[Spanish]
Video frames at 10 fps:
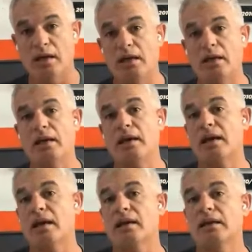En
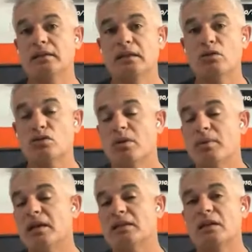Argentina o en
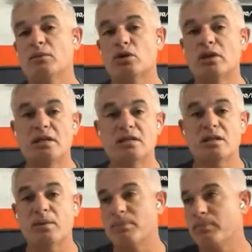Sudamérica teníamos
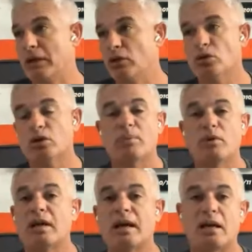15 pilotos que
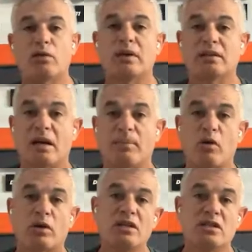podían ganar una
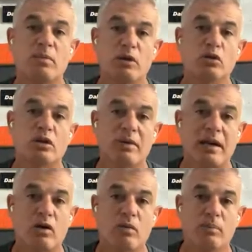etapa o 15 pilotos que iban a